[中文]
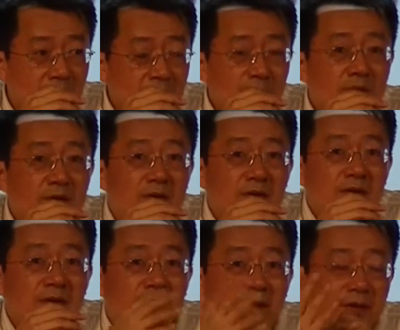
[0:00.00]
也就是说，
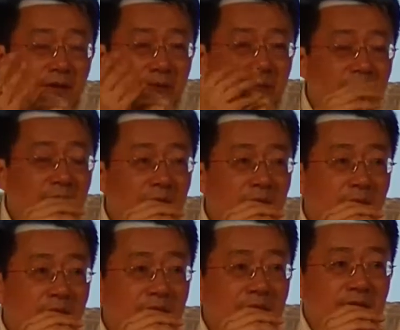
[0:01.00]
照道理，民进党未
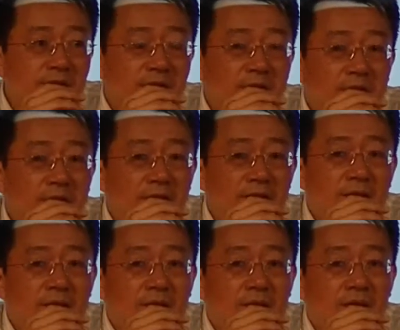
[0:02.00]
来应该要思考两个
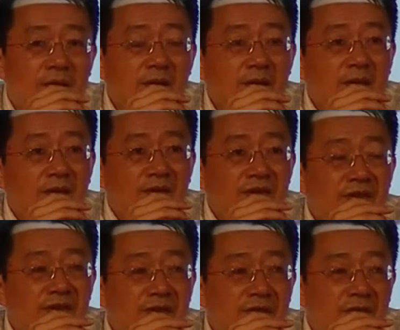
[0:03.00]
策略：第一个，即
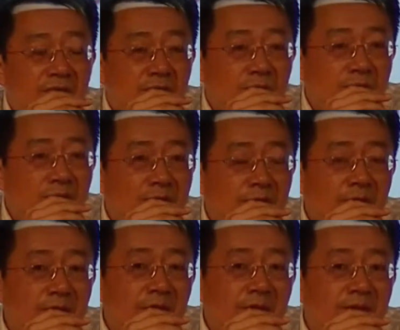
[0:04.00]
使你是所谓的
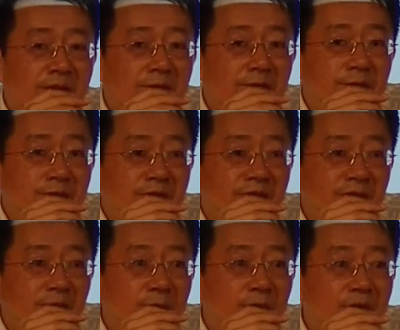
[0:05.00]
分裂政府的
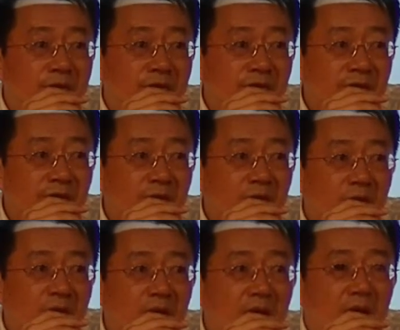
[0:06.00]
情况之下的
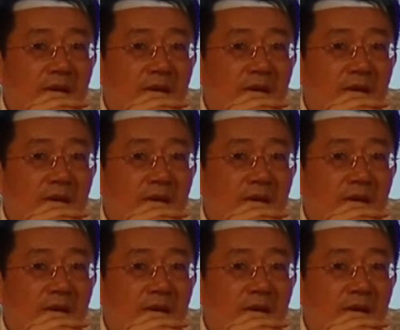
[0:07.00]
话，